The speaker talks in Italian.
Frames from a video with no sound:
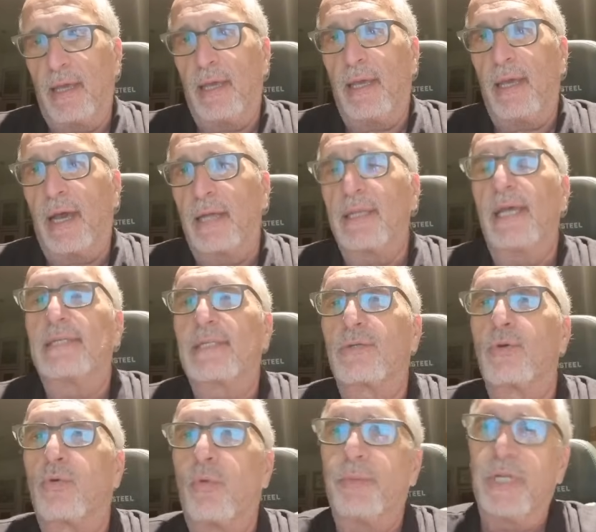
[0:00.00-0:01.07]
E
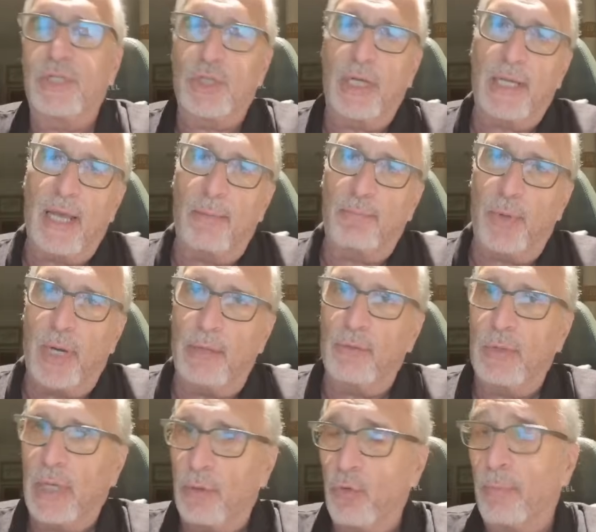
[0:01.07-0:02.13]
adesso comincia il campionato
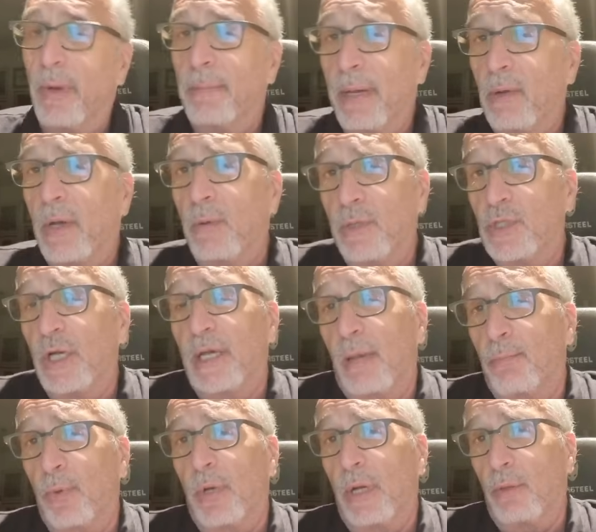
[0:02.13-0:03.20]
della Roma, ma comincia il
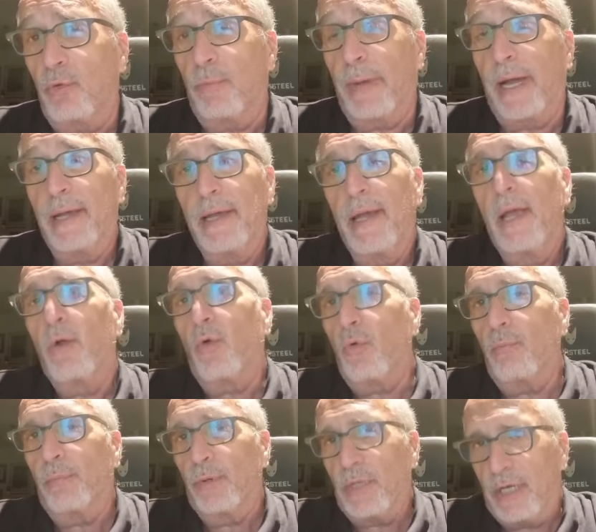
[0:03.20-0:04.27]
campionato della Roma
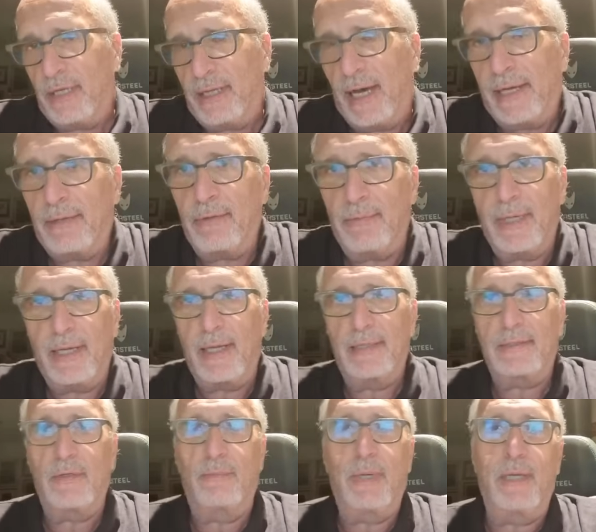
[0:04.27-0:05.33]
con un po' di ritardo, perché
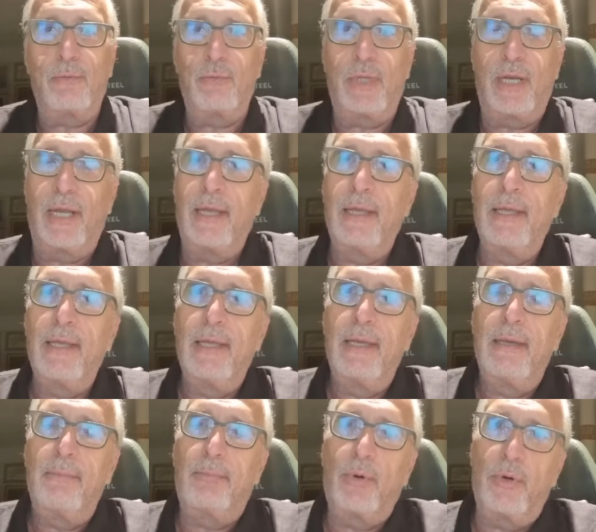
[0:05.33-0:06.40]
insomma è inutile
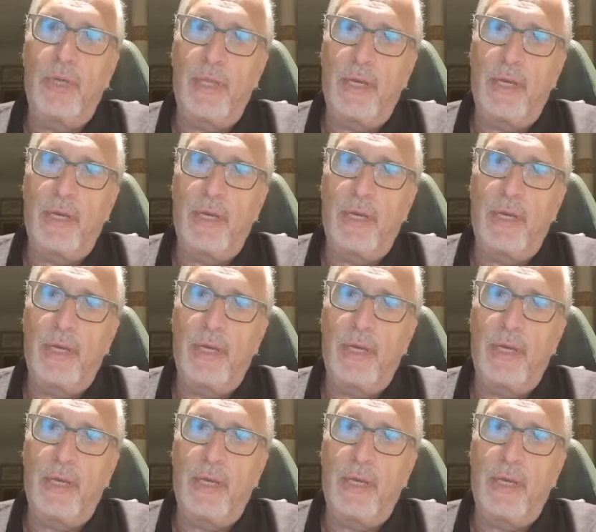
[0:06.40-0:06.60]
poi